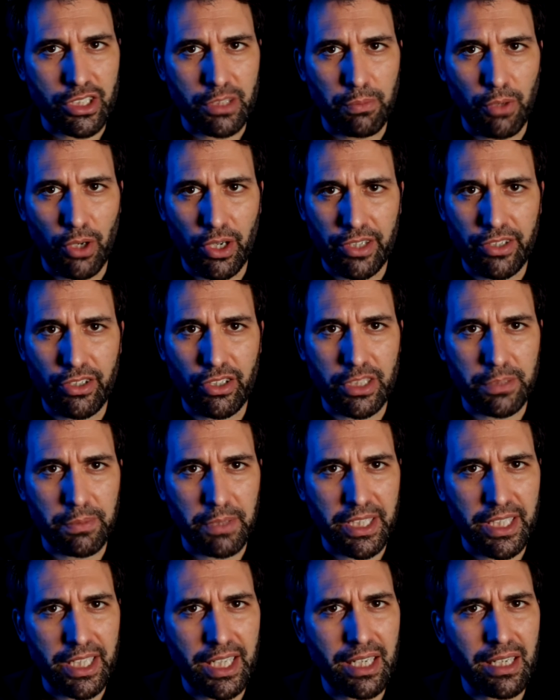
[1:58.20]
de exploración
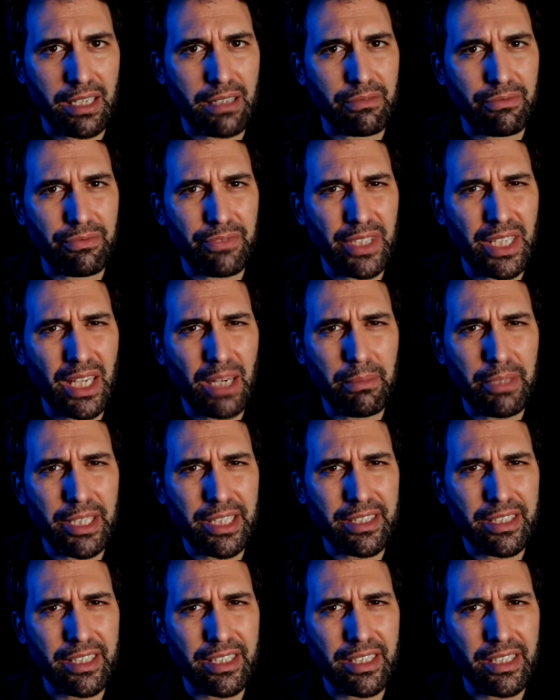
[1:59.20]
espacial
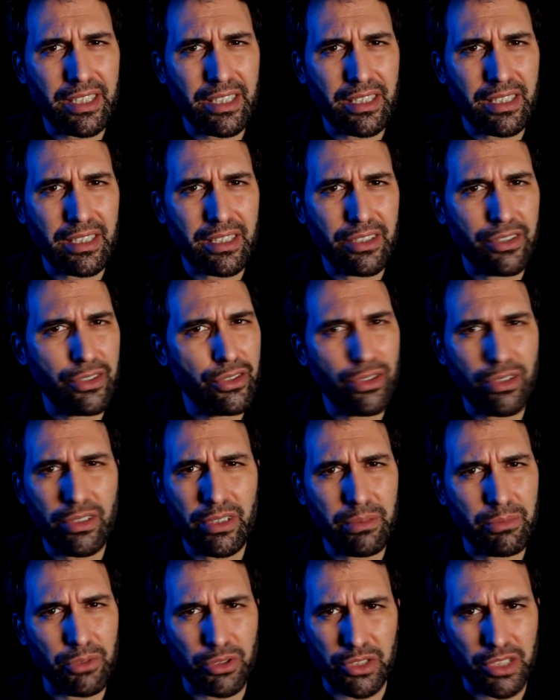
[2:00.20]
finalmente no
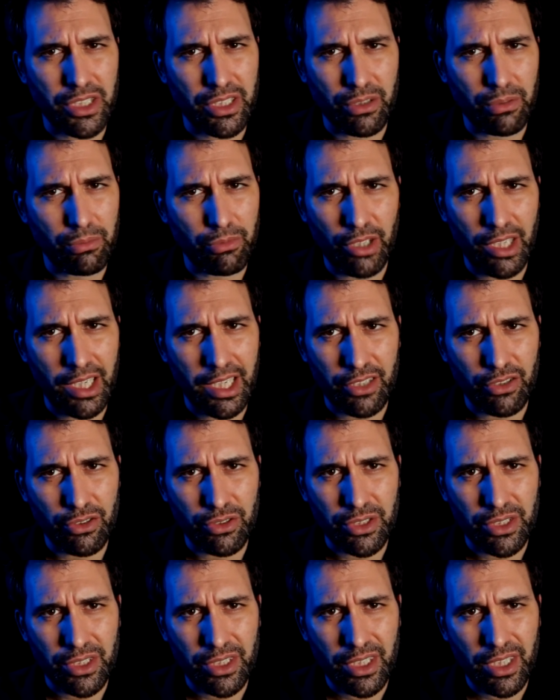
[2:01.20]
hemos ido muy
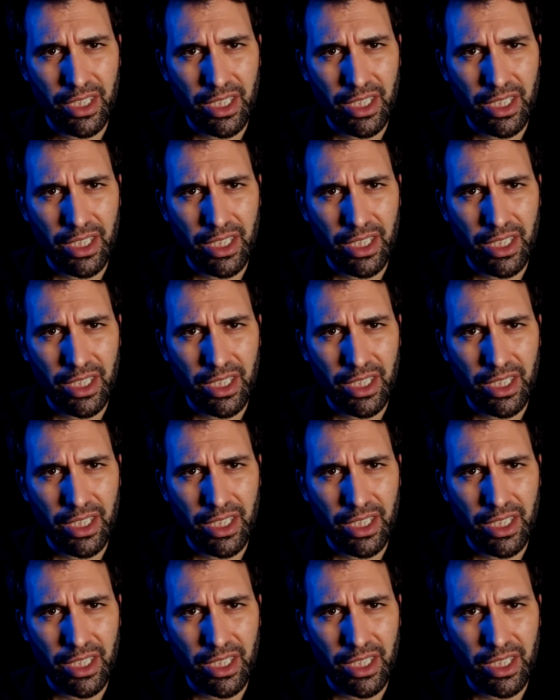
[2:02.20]
lejos.